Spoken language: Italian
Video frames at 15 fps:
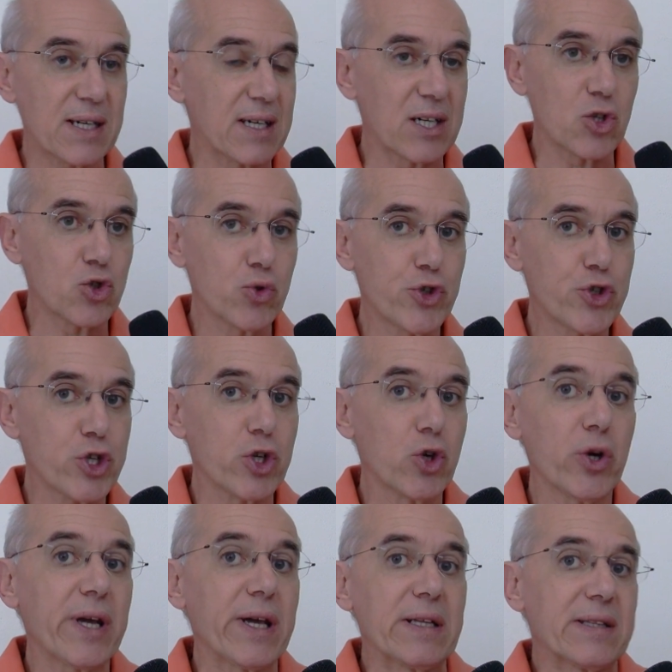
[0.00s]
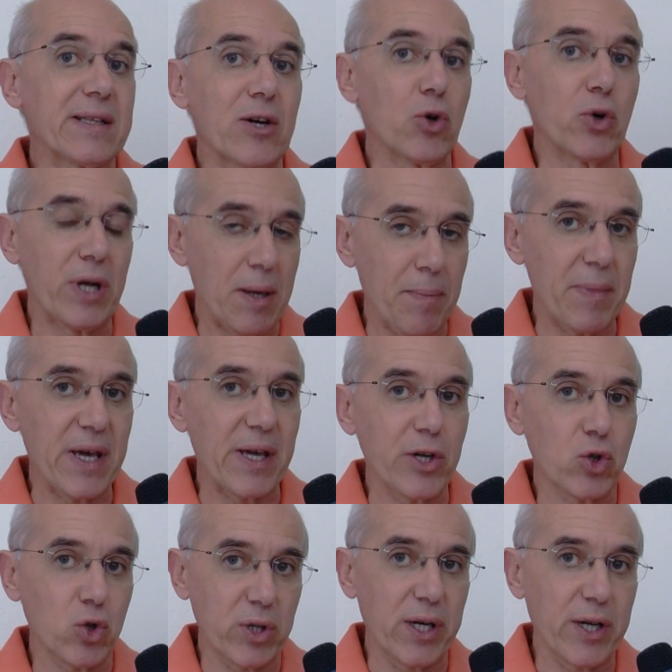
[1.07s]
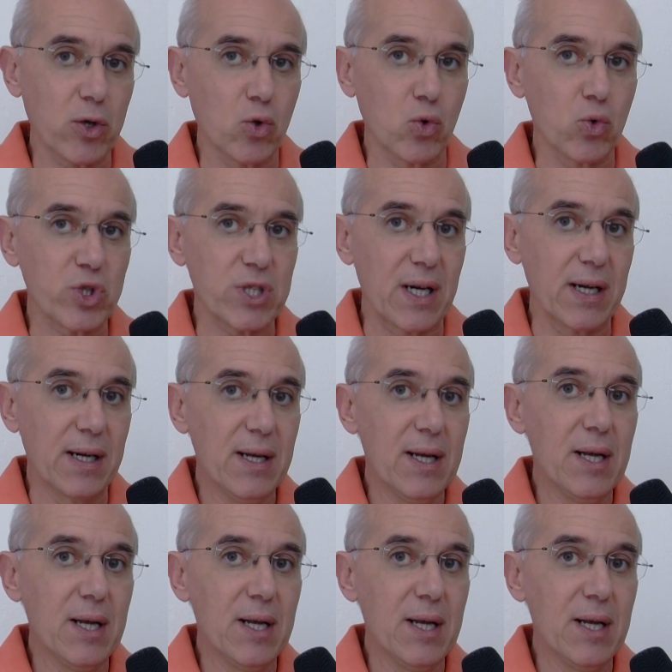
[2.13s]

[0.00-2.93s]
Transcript: è che i giudici non entrano nel merito dell'accusa